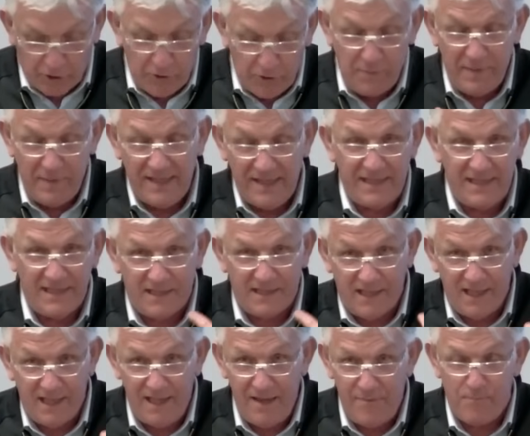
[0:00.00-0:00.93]
à
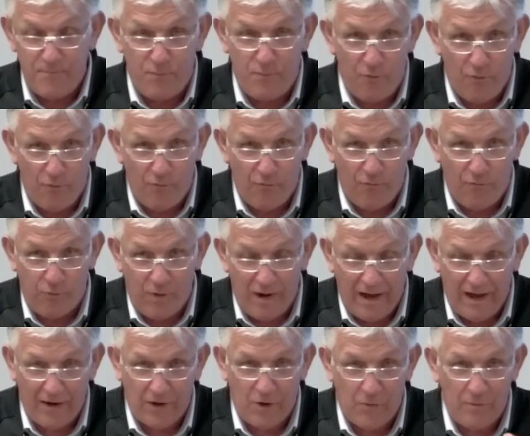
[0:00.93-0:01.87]
reméditer pour
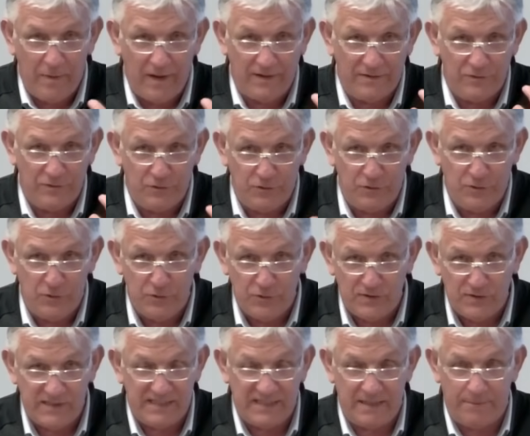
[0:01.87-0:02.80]
voir comment
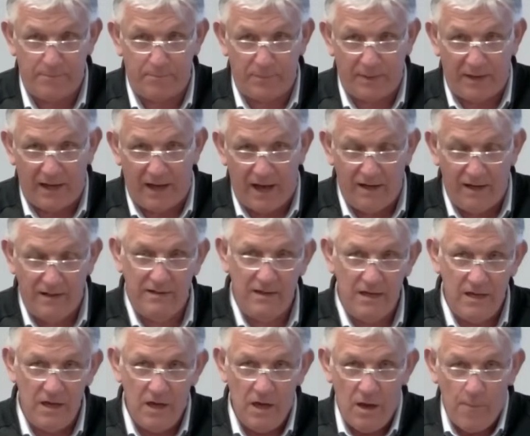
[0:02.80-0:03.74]
Dieu s'y
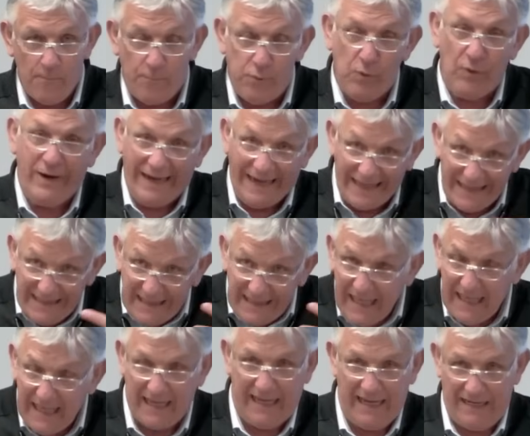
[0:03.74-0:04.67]
prend, pour
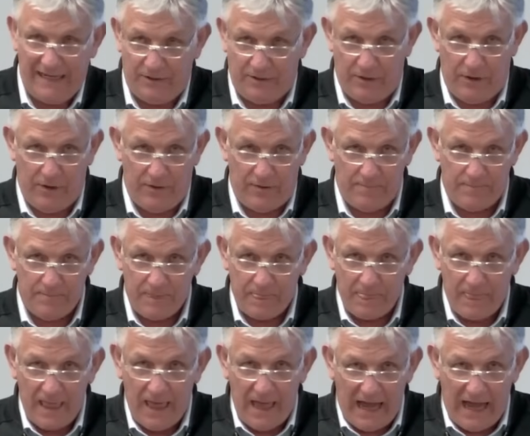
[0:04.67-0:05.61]
aider quelqu'un
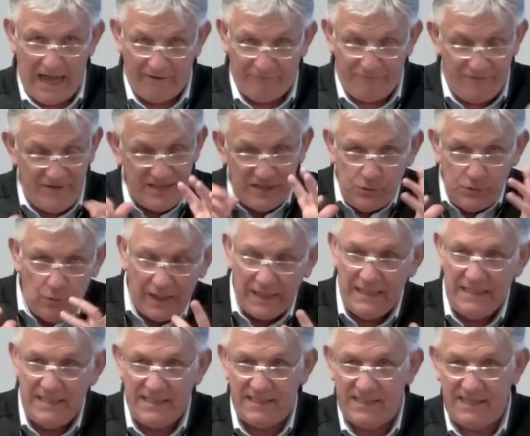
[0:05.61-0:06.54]
à
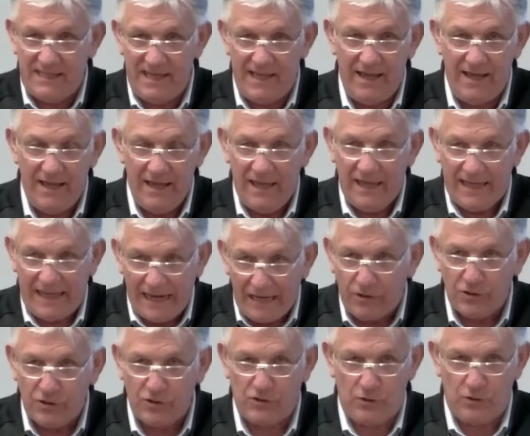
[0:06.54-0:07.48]
visualiser
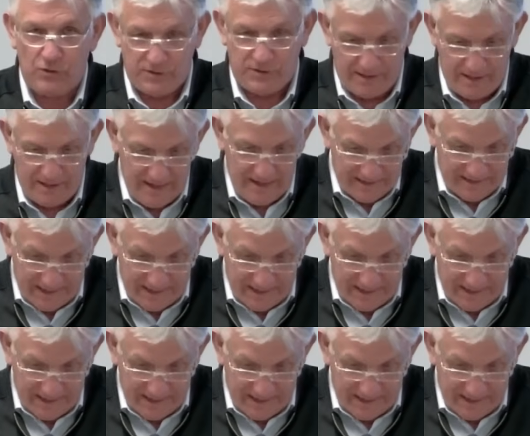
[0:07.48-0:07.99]
quelque chose.